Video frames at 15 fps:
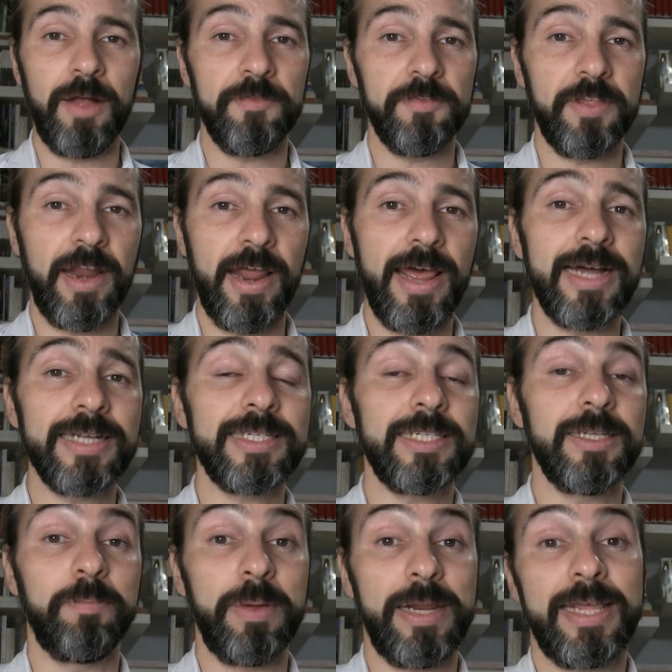
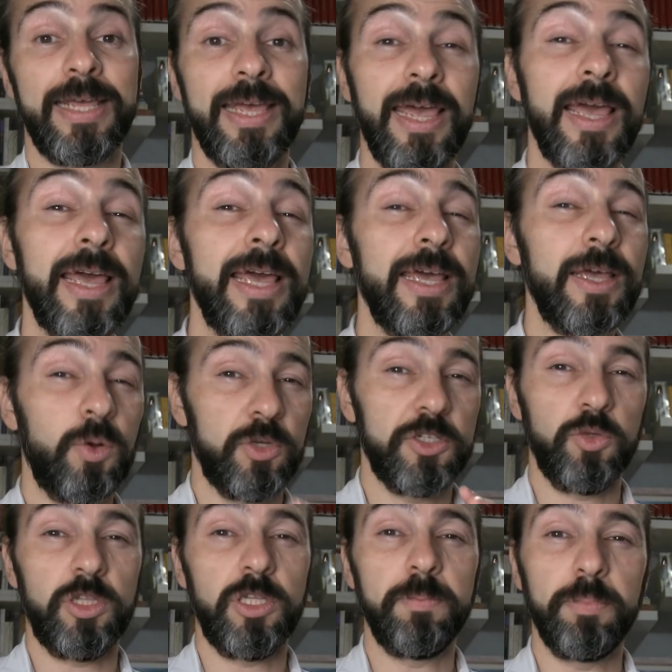Andreas, perché
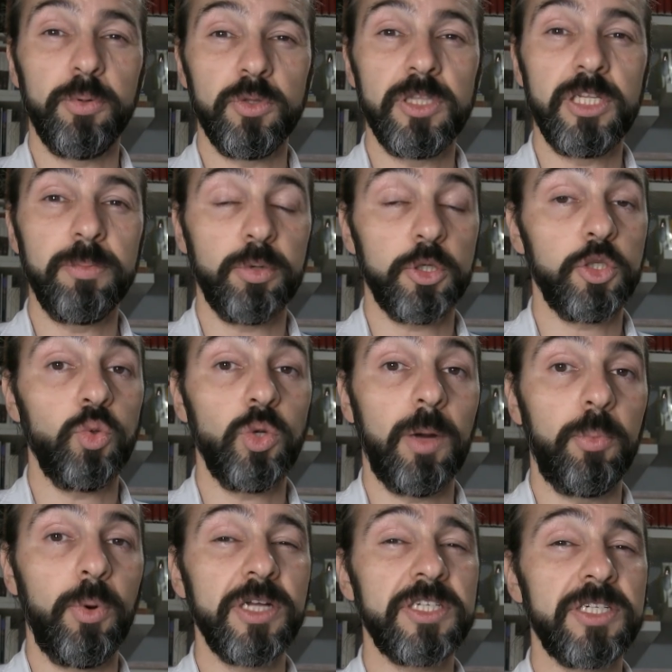questo tipo di procedura
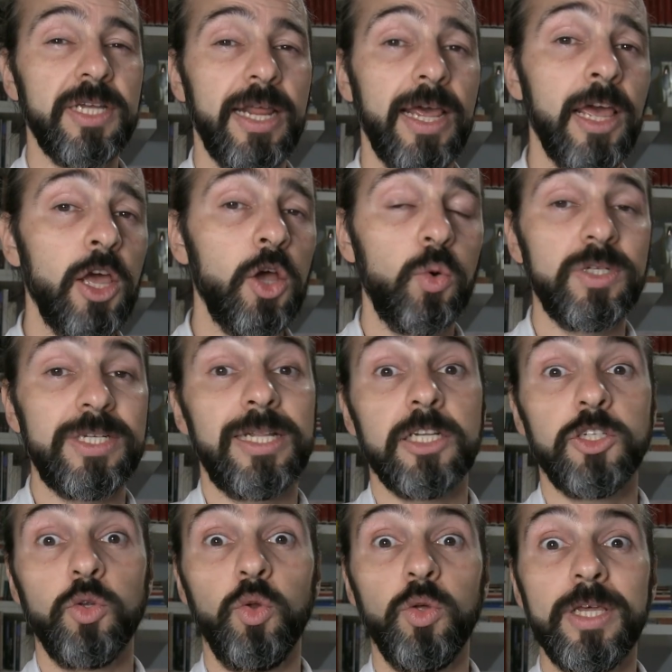può essere usata
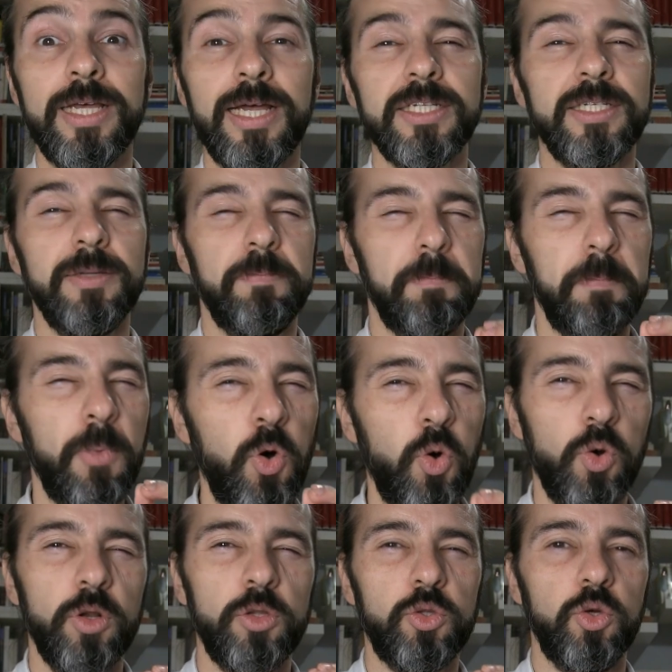solo in casi
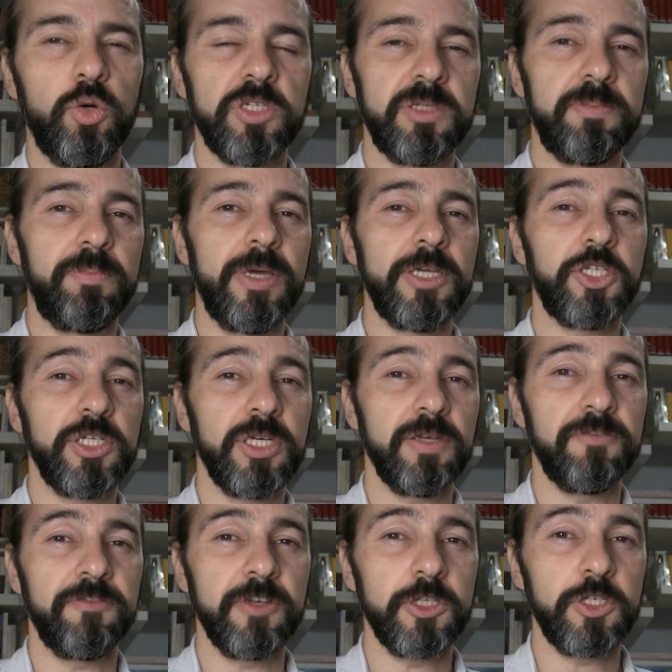molto
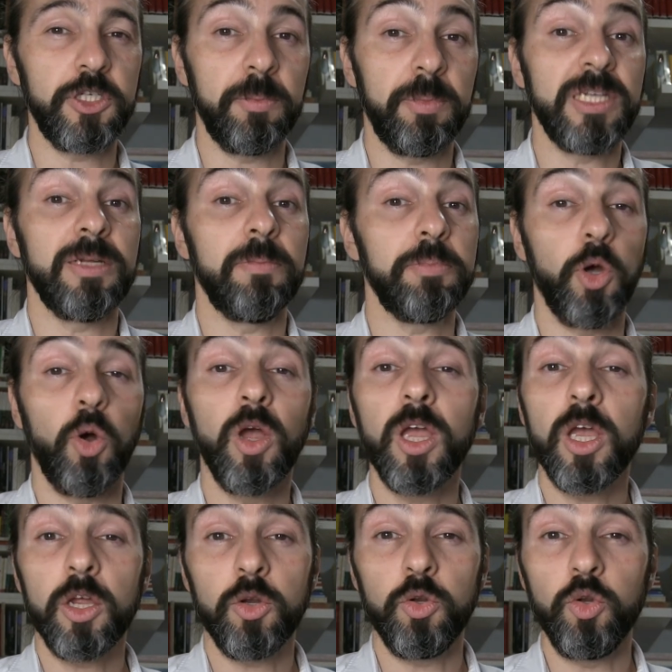specifici, per esempio
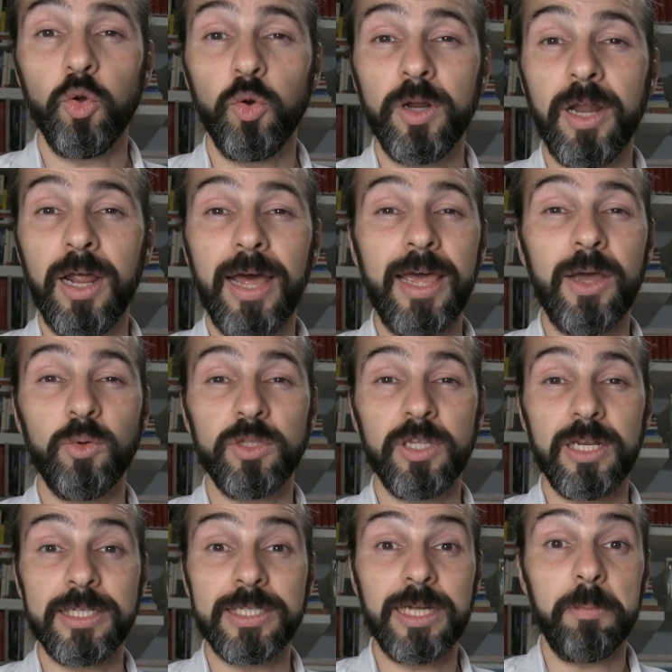non è
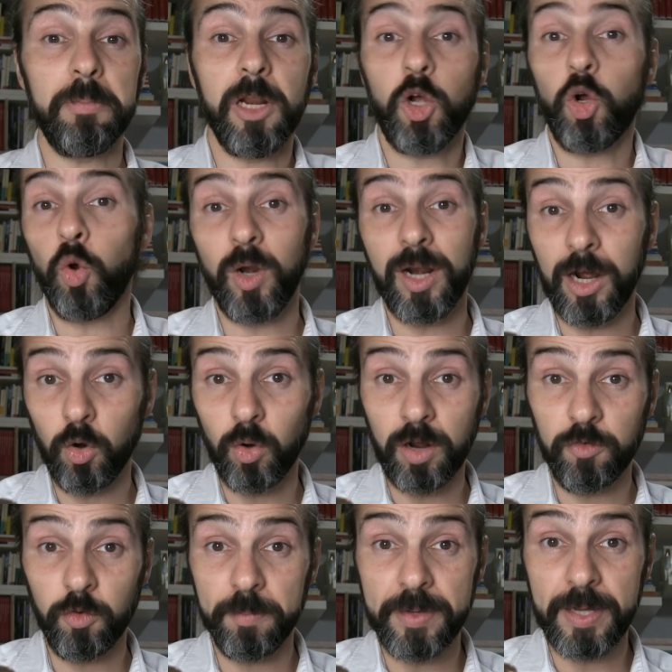utilizzabile con
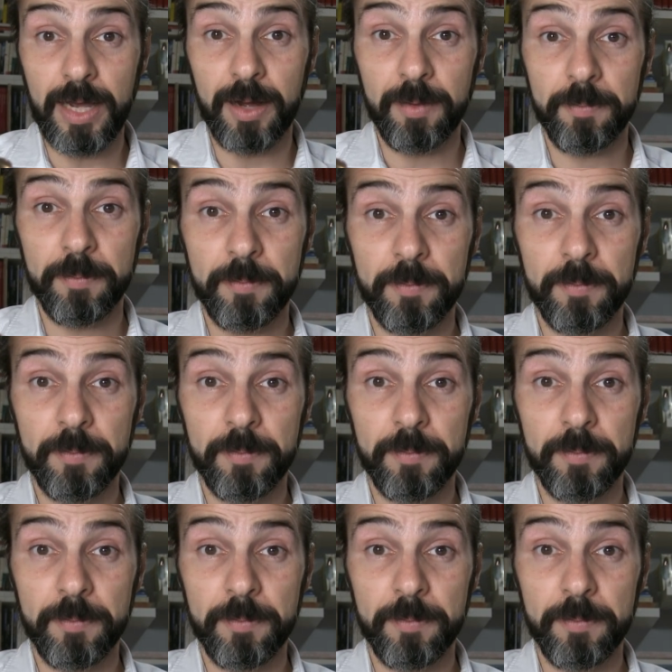l'agorafobia.